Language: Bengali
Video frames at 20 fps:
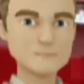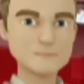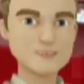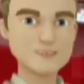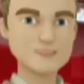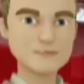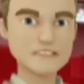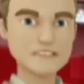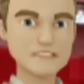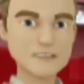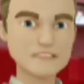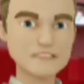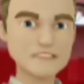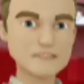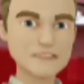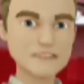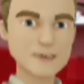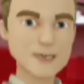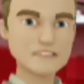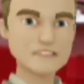ইংলিশ
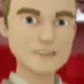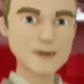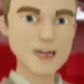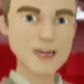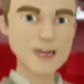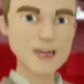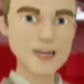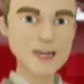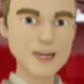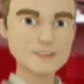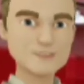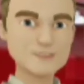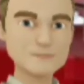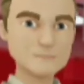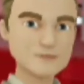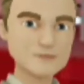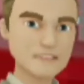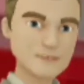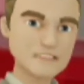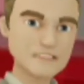চ্যাম্পিয়নশিপে
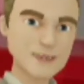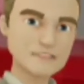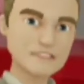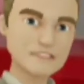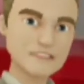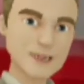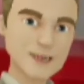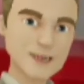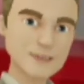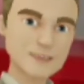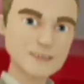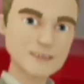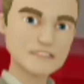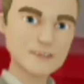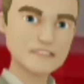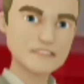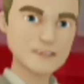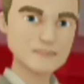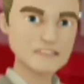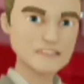অত্যন্ত পরিচিত
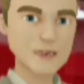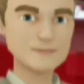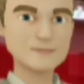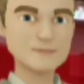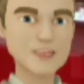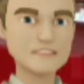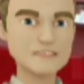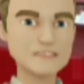মুখ যাক